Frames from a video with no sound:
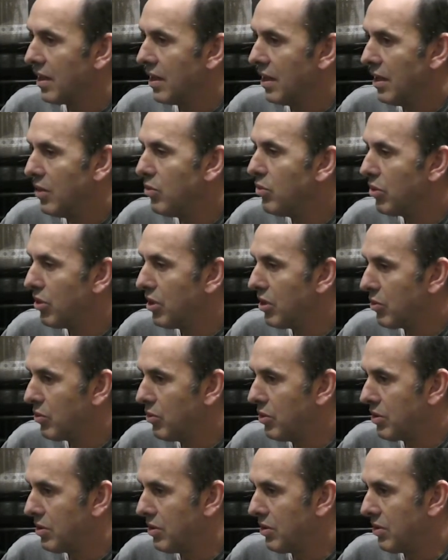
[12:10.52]
en un
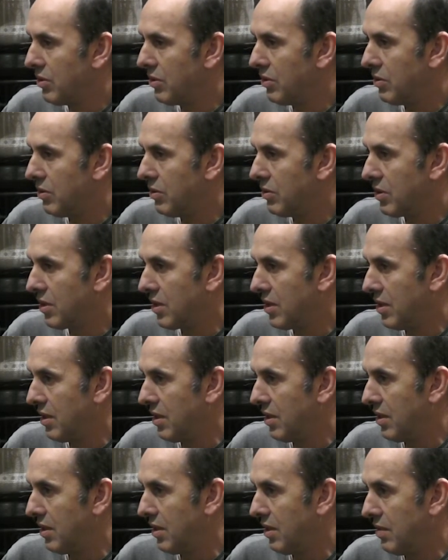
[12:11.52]
circuito
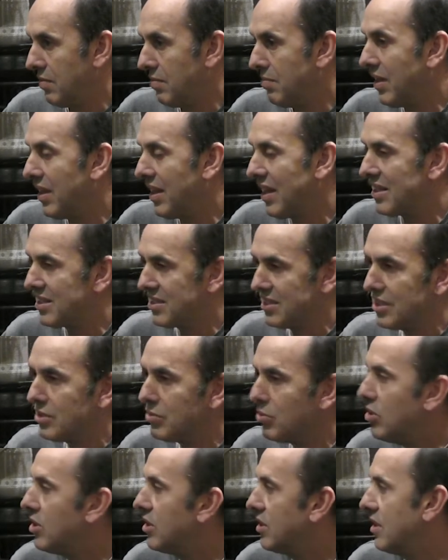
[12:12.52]
que va a dar
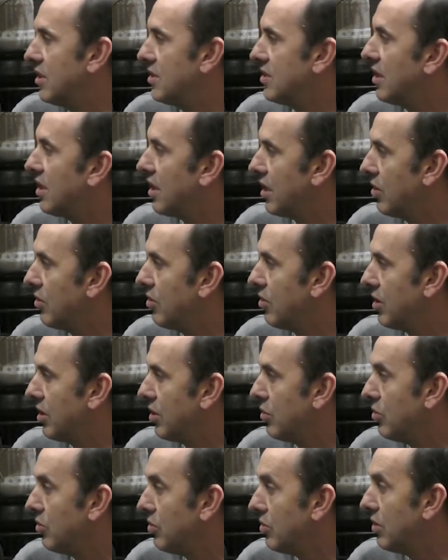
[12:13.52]
seis vueltas alrededor de
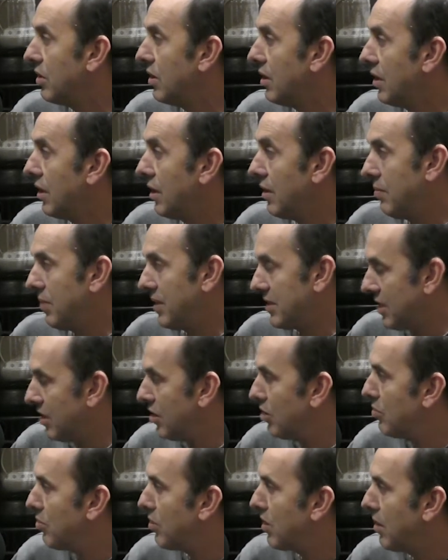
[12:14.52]
Irún,
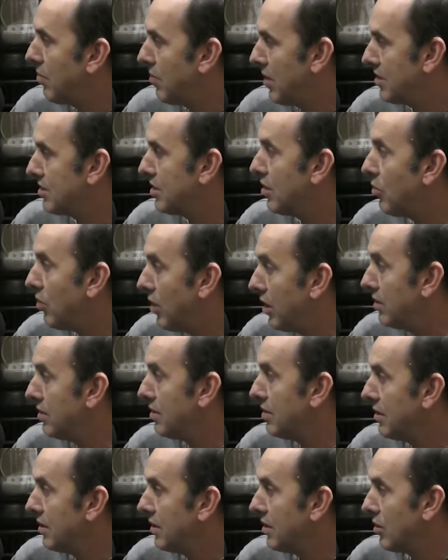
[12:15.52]
pasando por la Plaza San Juan,
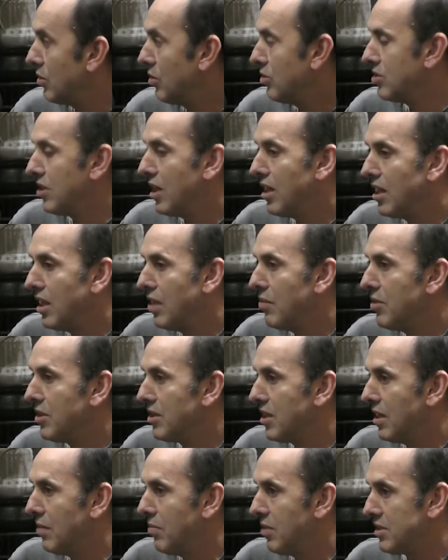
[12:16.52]
con salida y
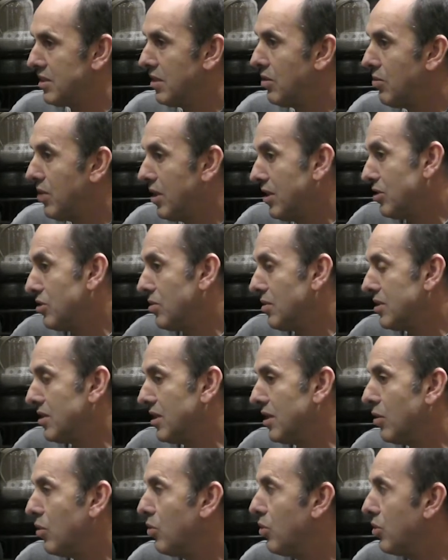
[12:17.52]
meta en la Plaza San Juan. Eso va a
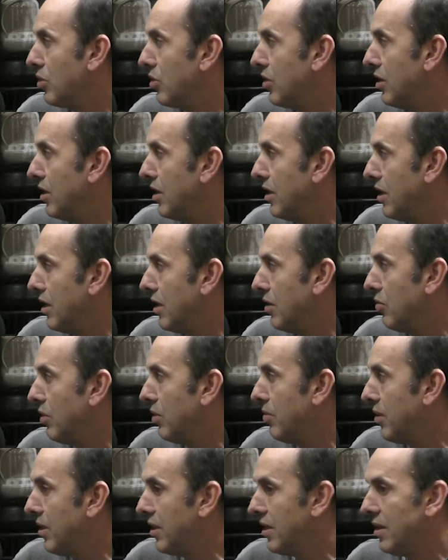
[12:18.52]
ser en junio, el día
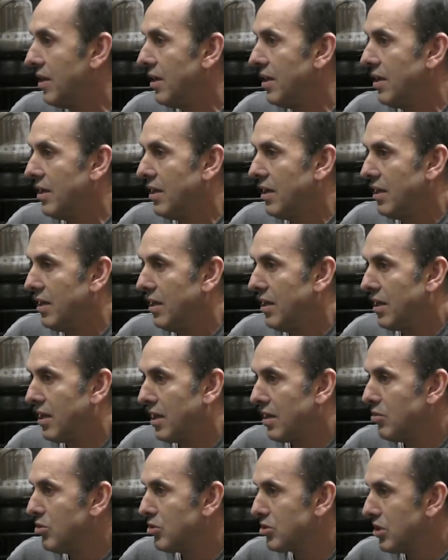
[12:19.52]
9 y
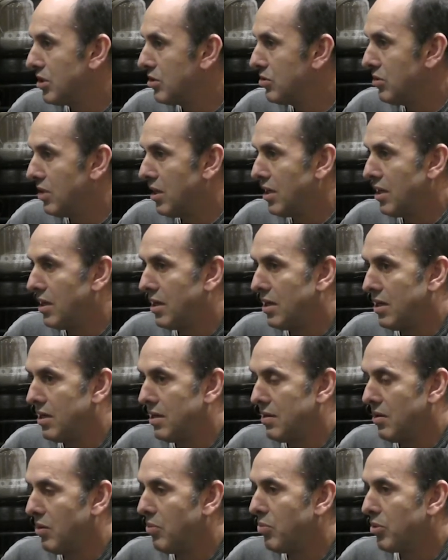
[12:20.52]
creemos que es
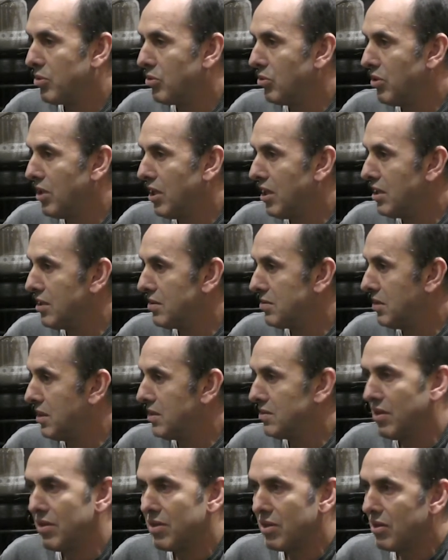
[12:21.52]
una oportunidad
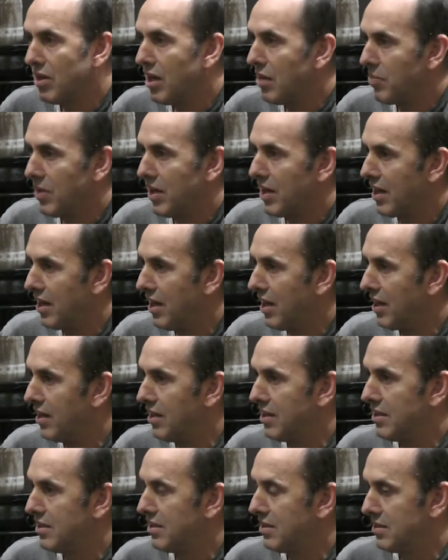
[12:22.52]
excepcional para que la
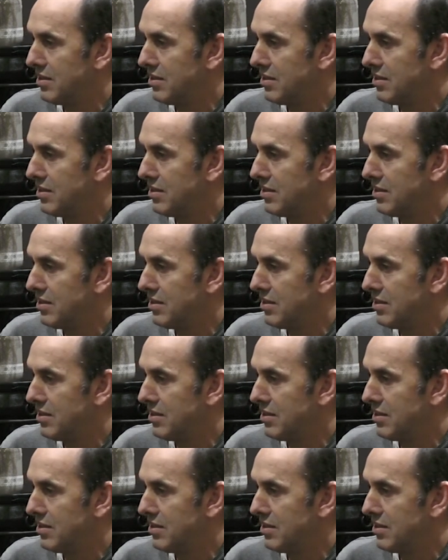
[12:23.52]
gente